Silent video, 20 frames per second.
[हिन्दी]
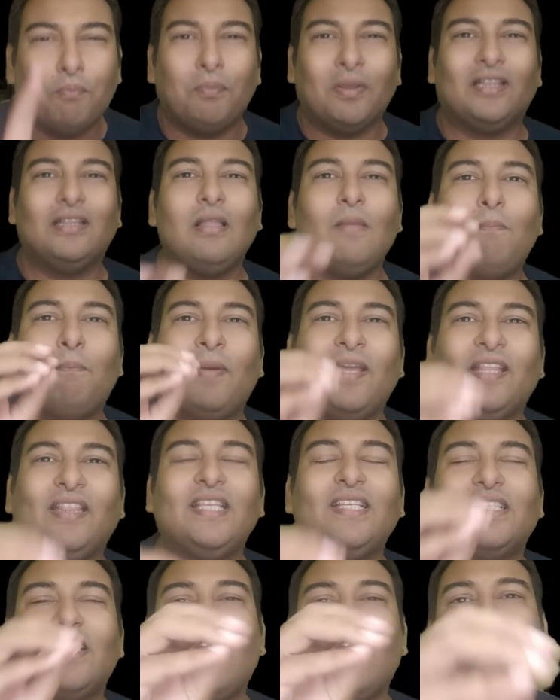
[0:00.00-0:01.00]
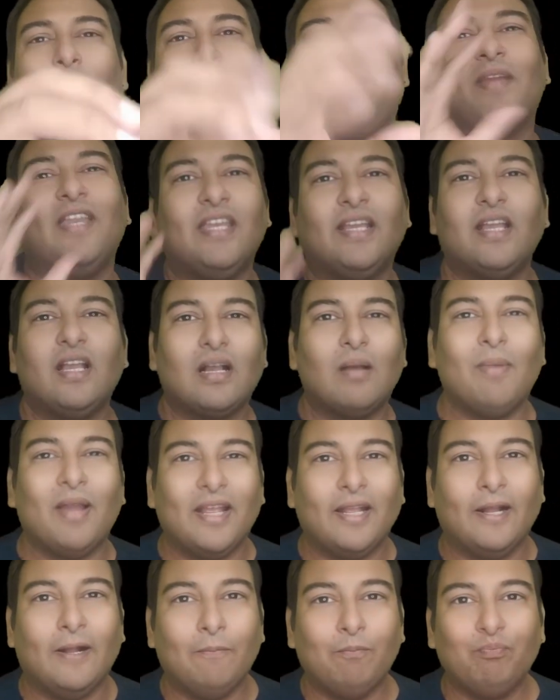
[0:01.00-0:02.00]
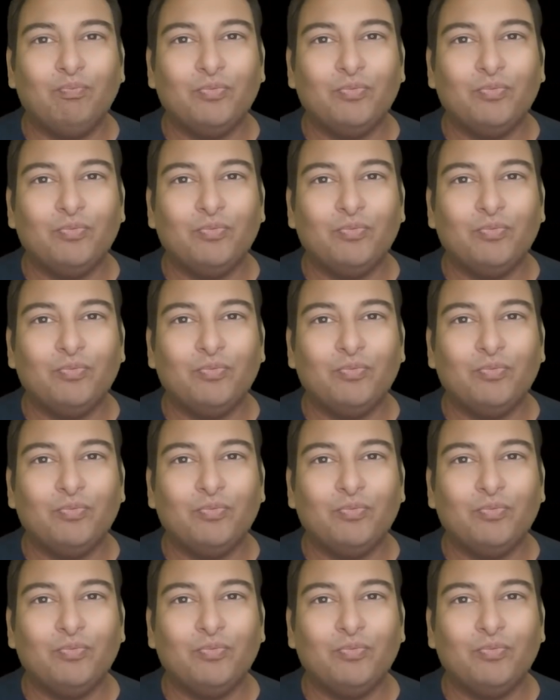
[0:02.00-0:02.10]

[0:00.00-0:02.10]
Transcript: मतलब पैंतीस हज़ार रुपये महीने के कमाएगा